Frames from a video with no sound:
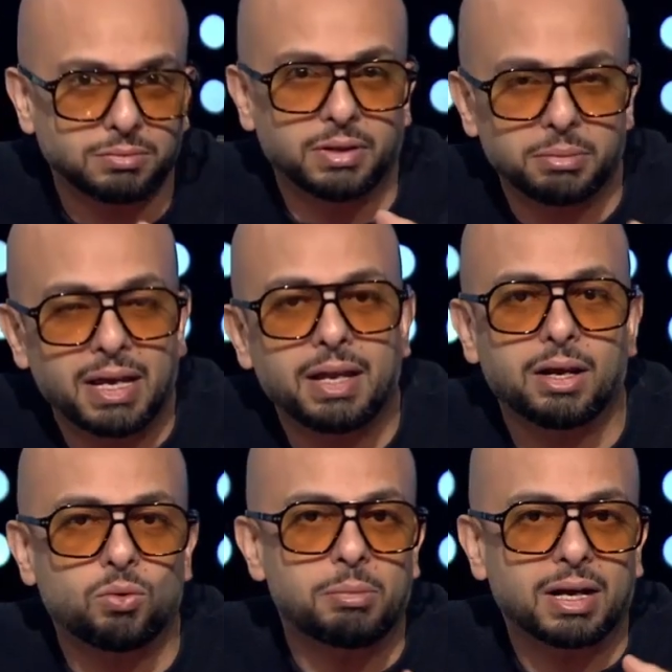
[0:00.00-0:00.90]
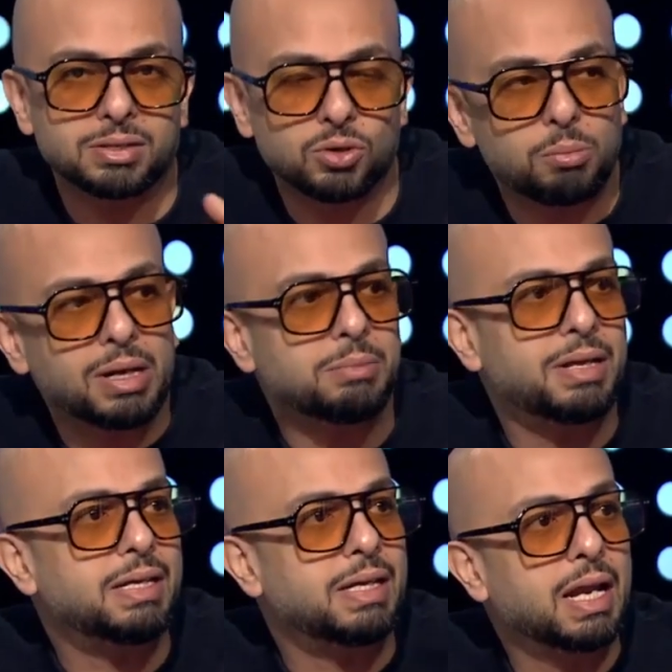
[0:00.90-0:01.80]
في لبنان او مجلس الامه
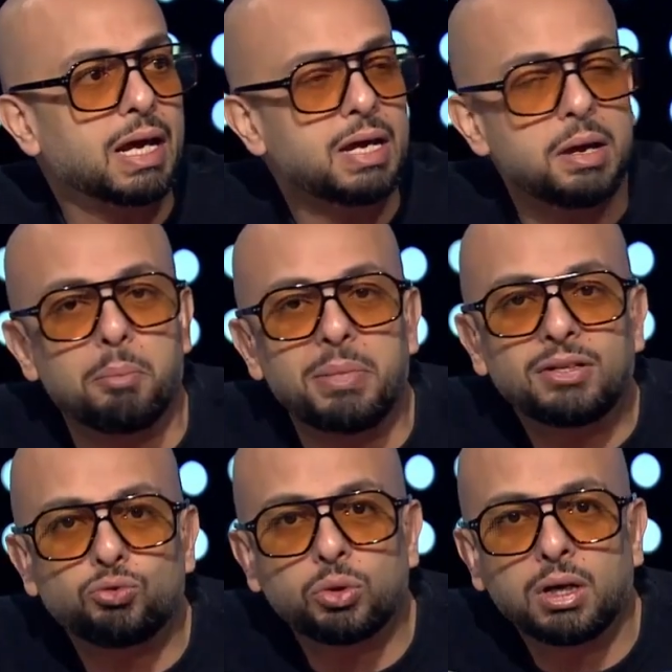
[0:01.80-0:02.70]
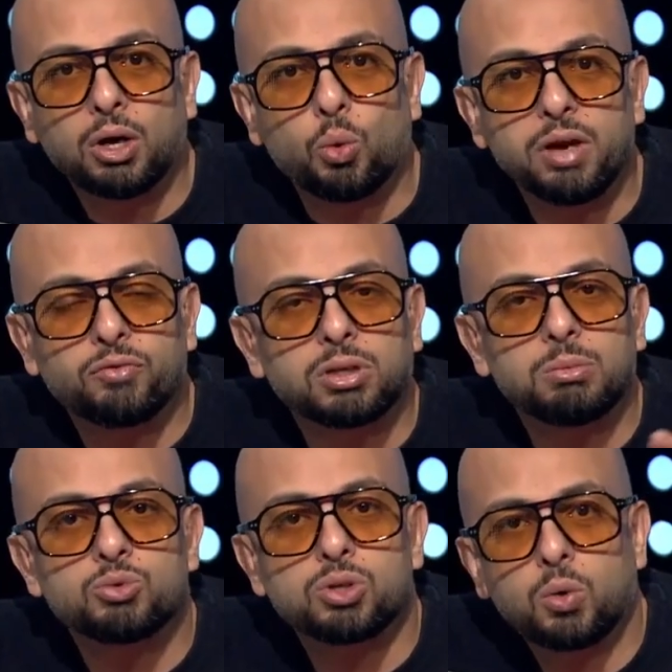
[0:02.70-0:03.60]
اللبناني الى بيته وقف
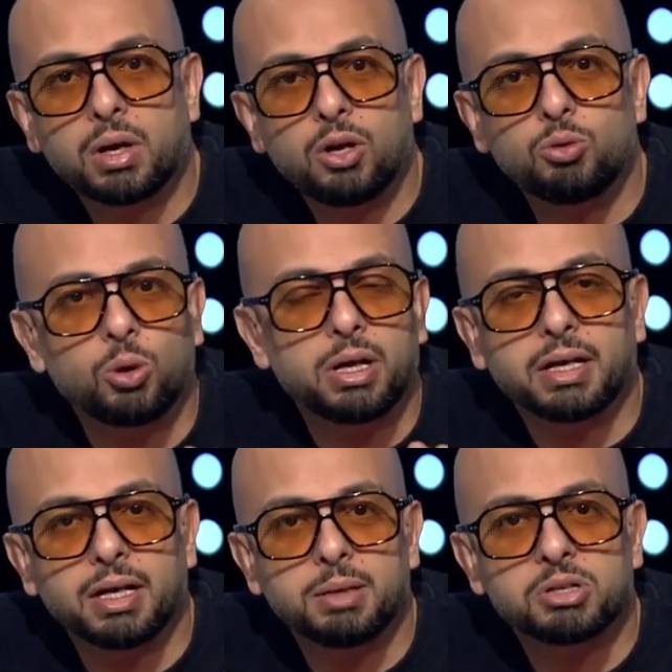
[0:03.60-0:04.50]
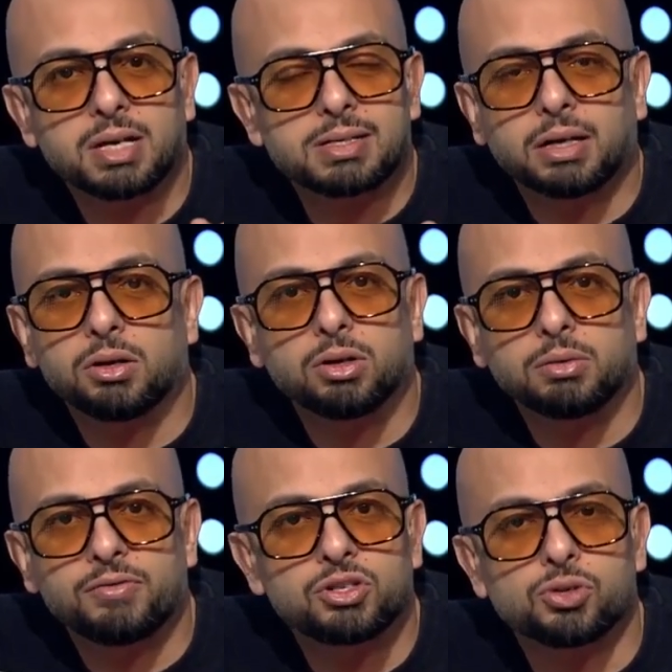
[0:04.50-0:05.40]
قدام المصور قال له بقول لك ايه انا مش عايزك
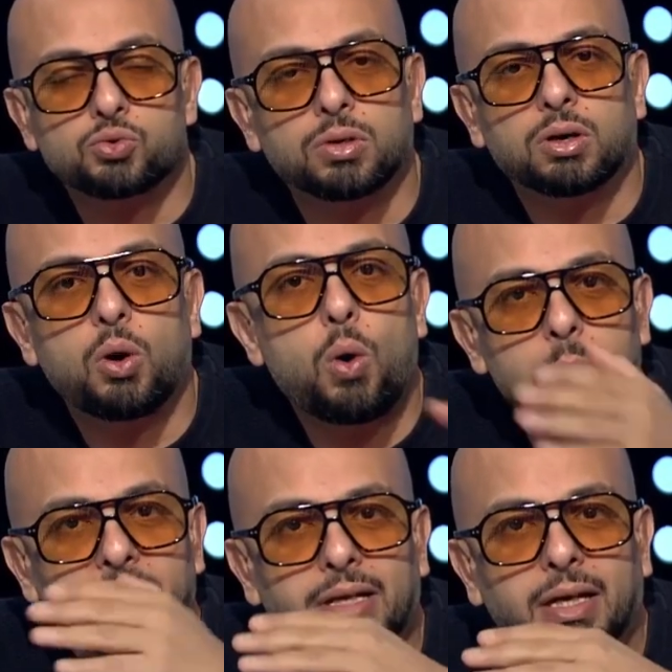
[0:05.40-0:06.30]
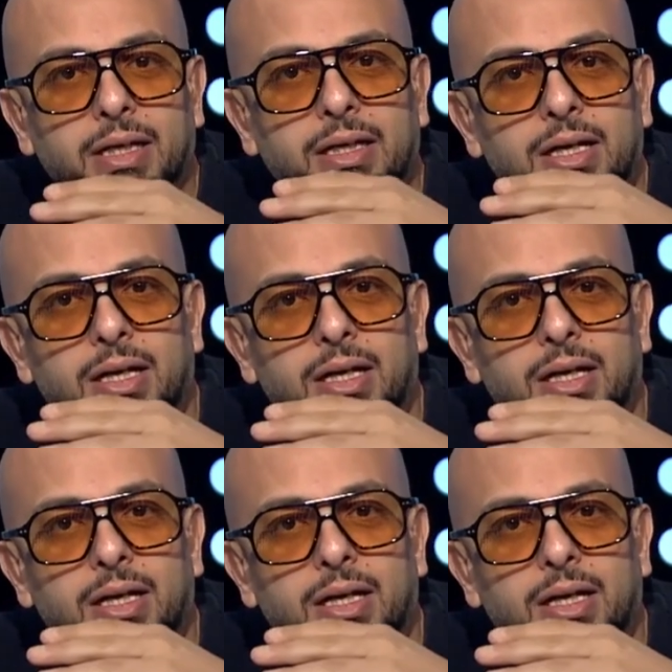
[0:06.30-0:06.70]
النهارده ما فيش تصوير روح بيتك